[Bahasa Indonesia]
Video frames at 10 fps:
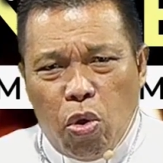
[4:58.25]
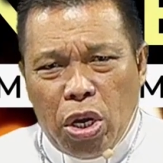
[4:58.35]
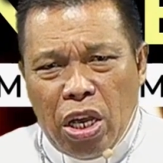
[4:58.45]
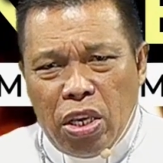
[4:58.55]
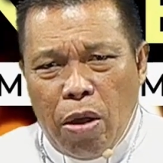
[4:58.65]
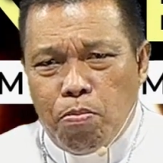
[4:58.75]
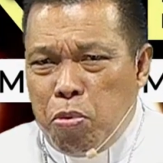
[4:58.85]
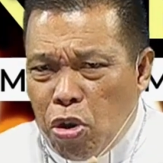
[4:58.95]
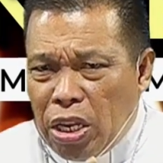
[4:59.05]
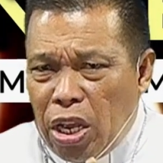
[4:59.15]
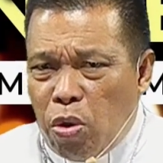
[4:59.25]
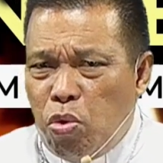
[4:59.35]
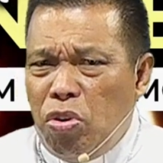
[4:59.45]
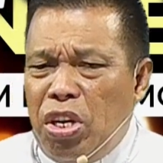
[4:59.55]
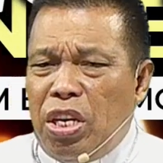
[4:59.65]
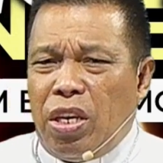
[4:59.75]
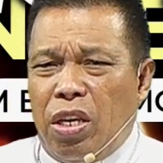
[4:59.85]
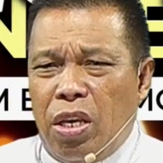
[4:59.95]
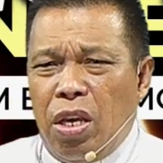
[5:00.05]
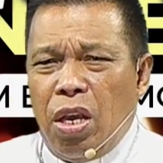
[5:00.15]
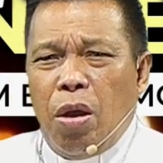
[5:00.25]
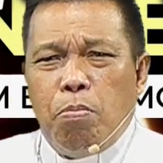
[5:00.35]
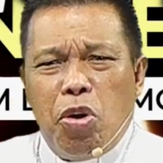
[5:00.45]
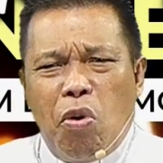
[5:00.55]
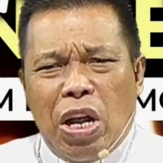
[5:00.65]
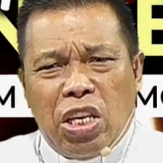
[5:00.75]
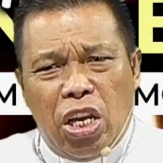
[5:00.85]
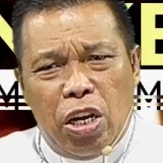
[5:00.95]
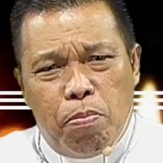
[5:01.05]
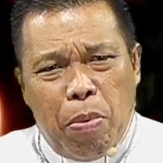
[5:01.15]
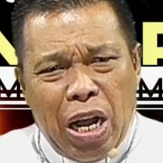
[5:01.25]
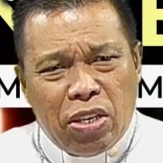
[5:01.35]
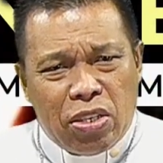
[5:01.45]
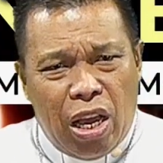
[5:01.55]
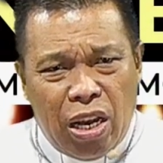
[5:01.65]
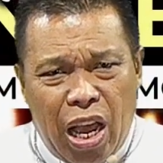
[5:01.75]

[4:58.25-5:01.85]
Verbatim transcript: orang yang bukan Yahudi, mewakili bangsa